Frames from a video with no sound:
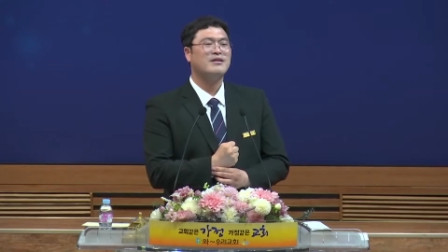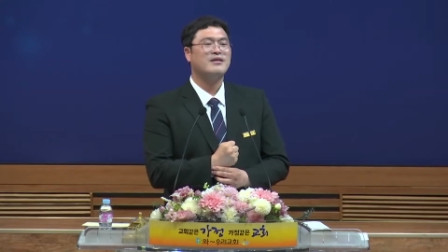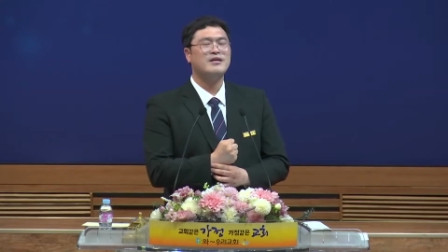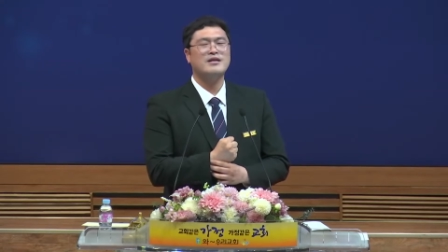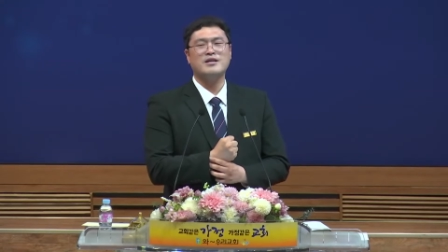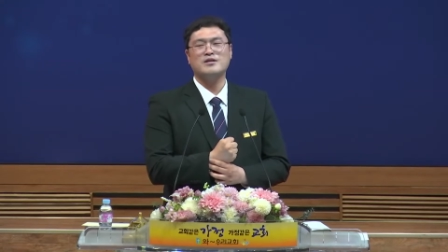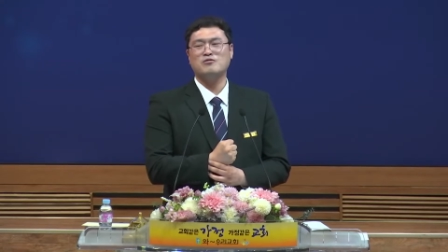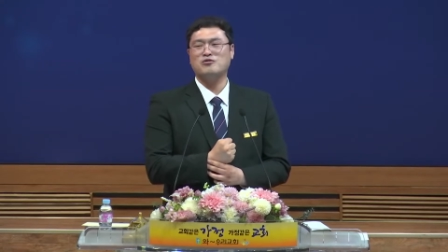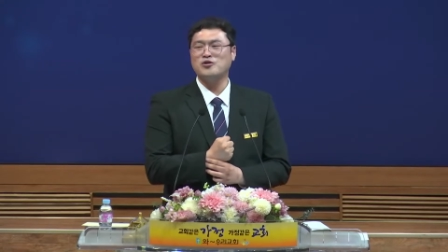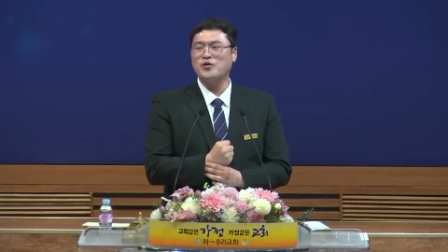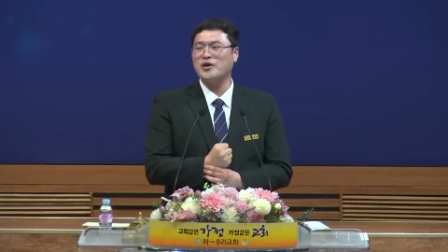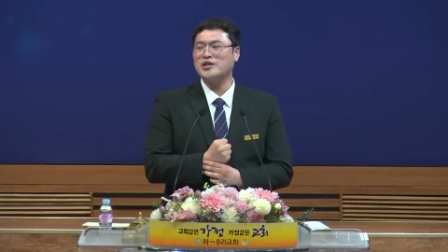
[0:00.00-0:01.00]
예,
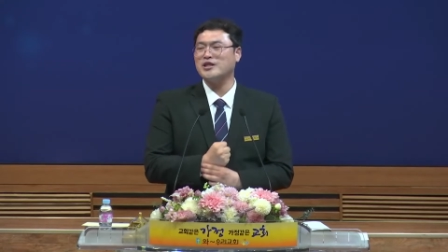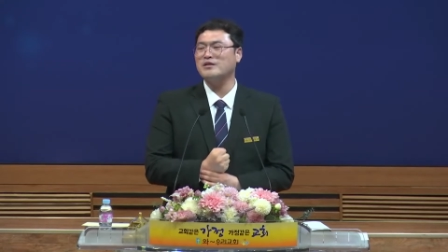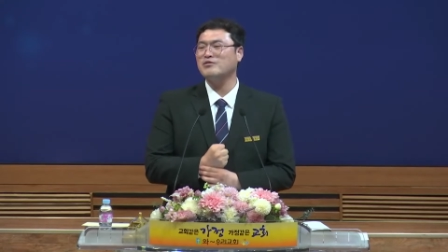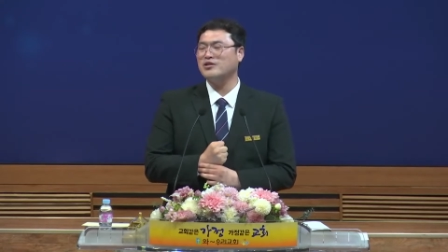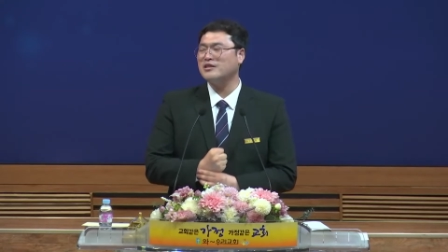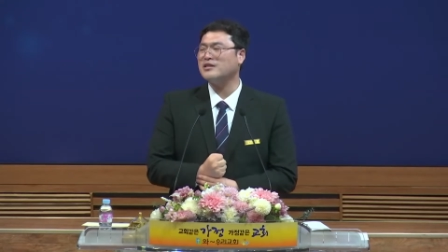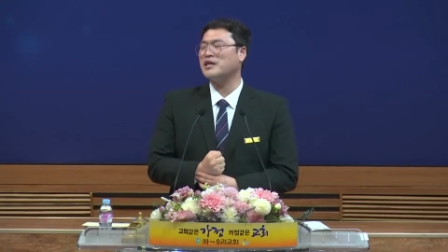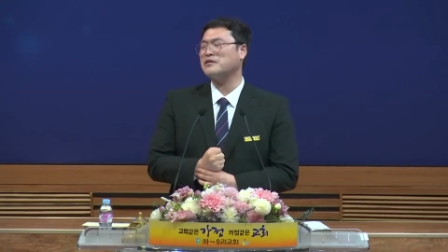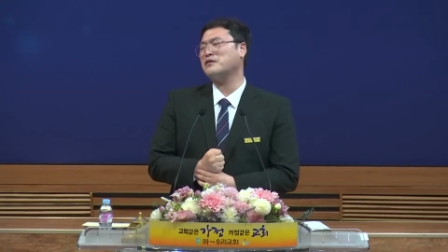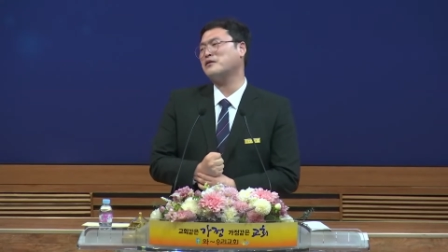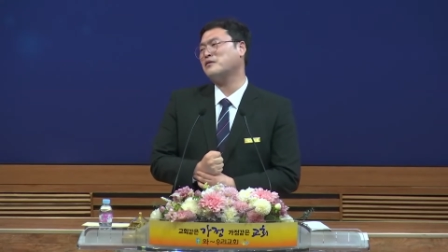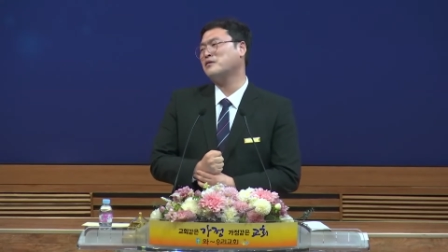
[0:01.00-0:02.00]
두려워하시는 분들이
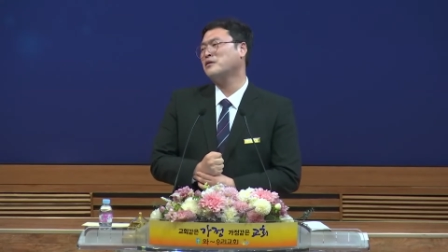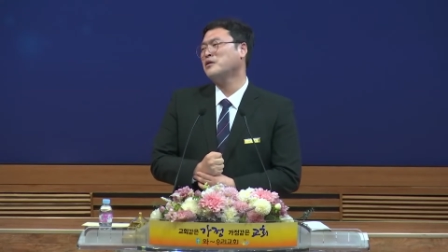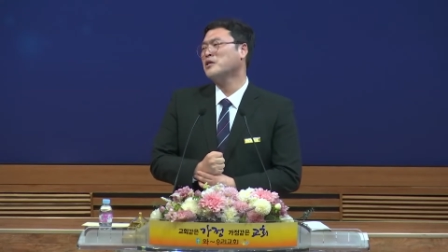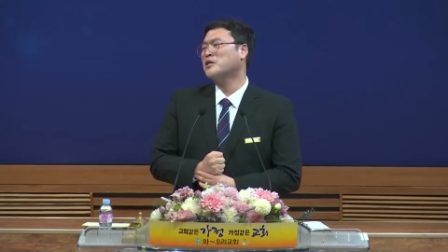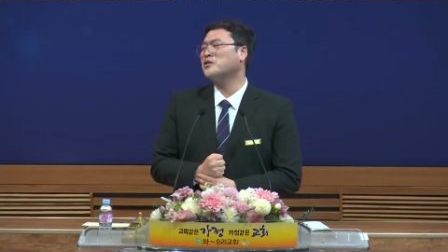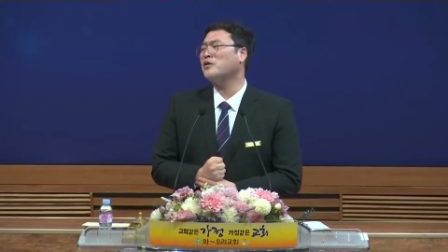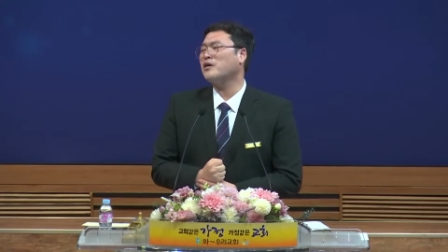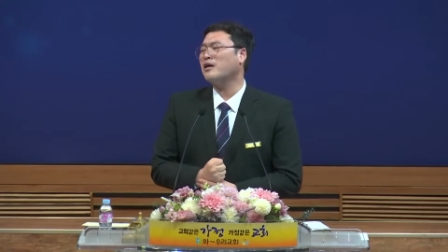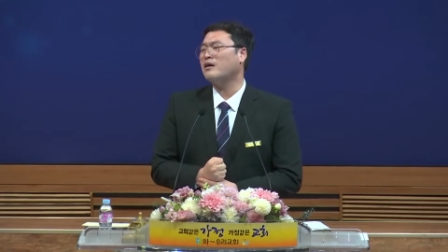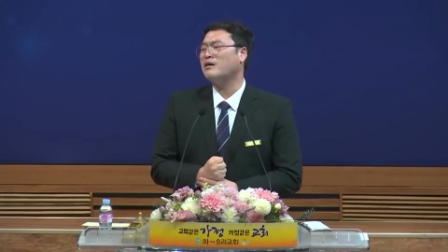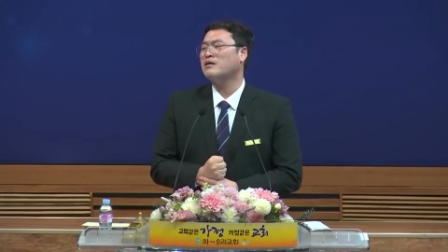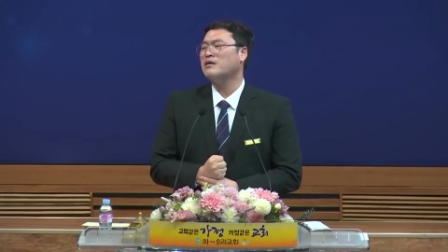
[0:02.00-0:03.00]
계세요.
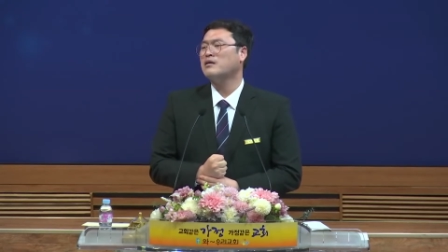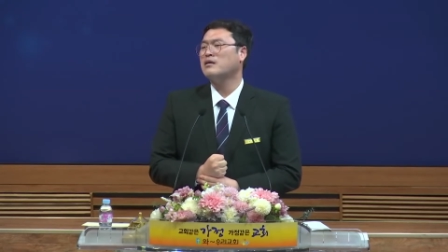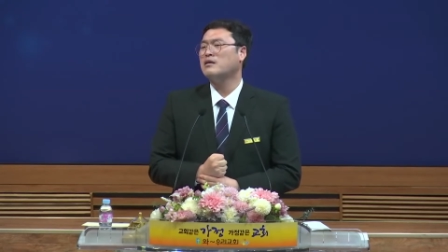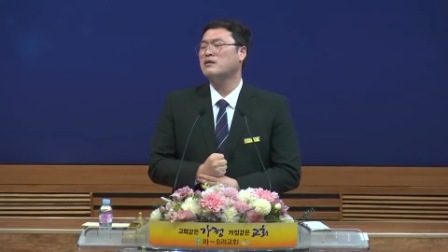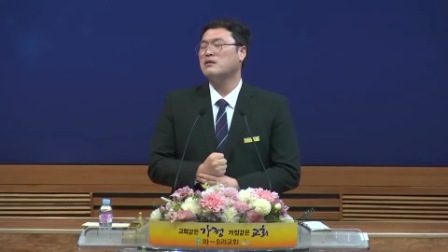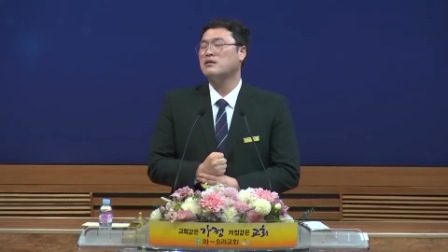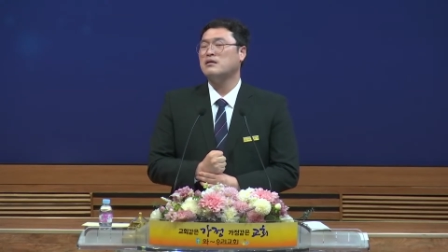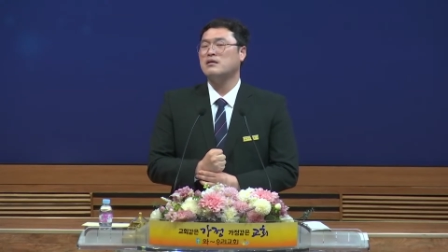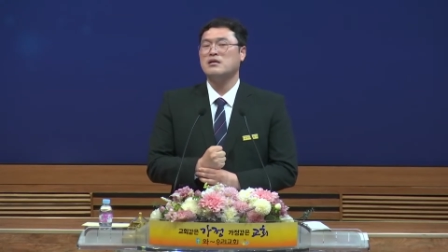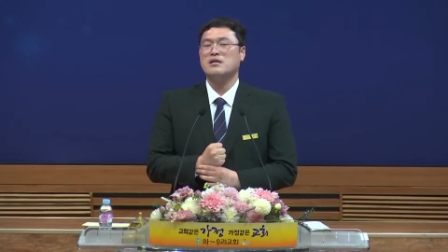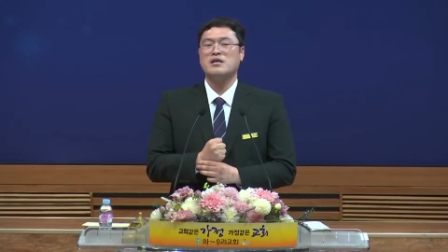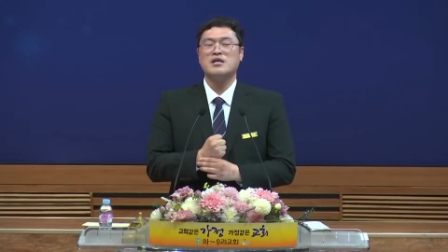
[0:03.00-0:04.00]
그러나
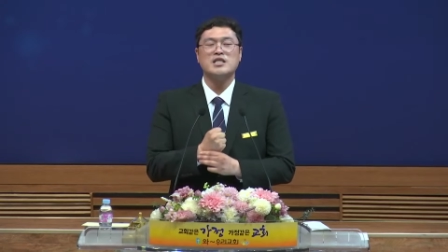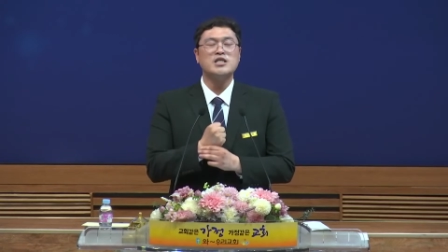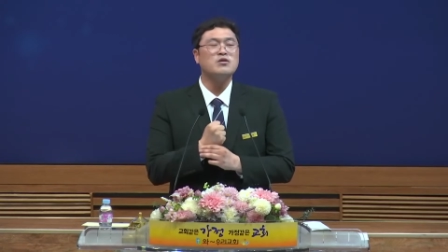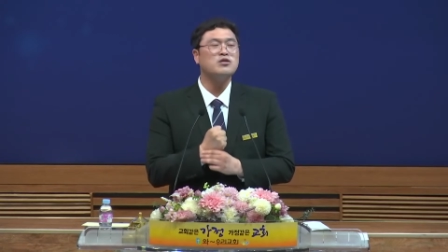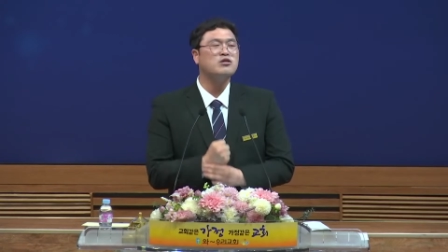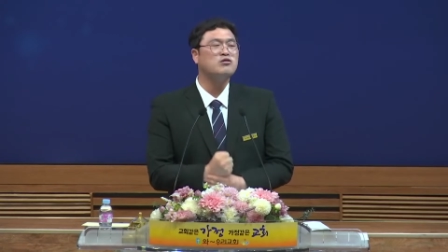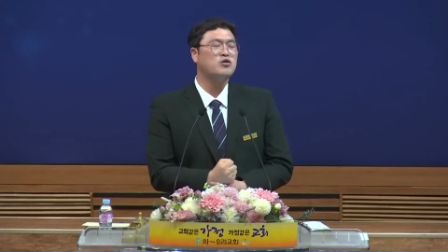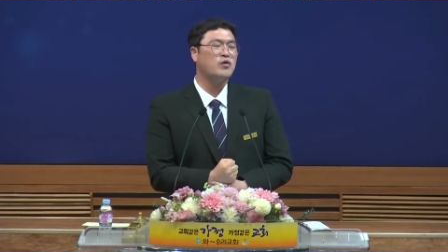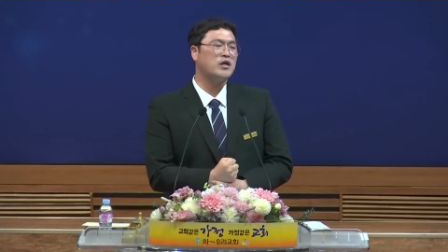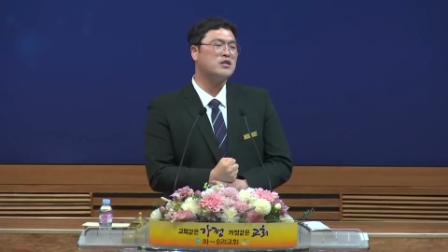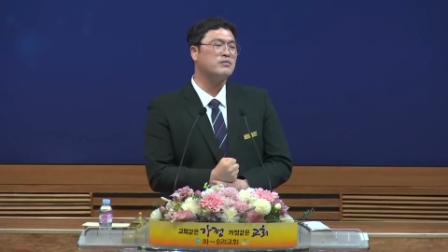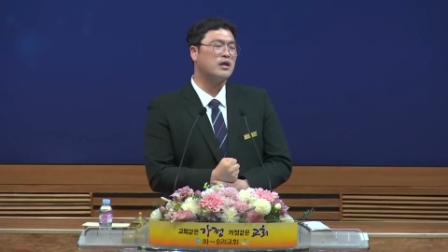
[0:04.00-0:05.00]
그것을
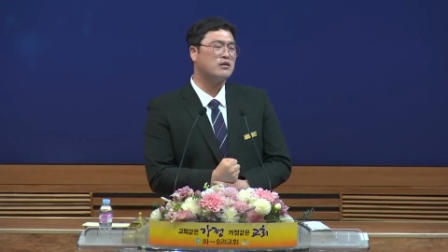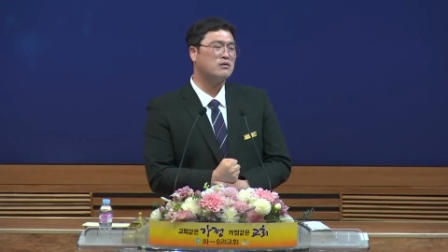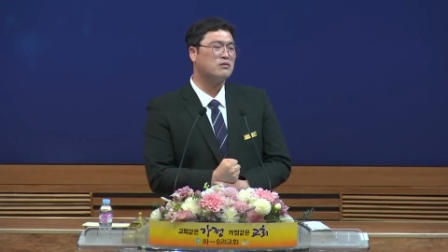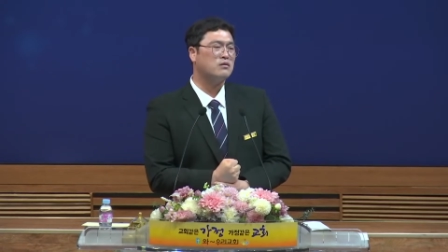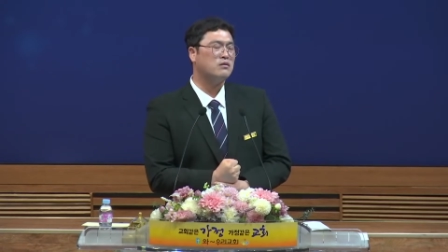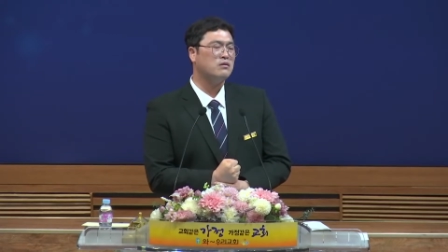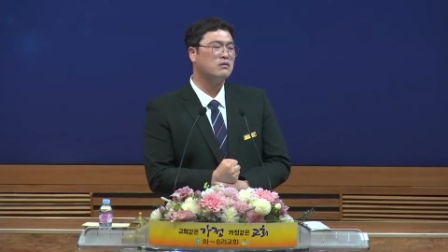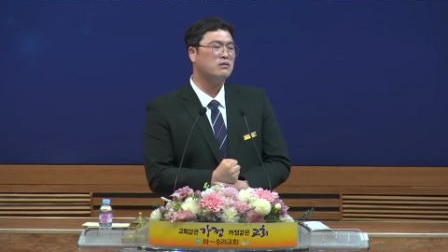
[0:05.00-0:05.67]
두려워하지 마시고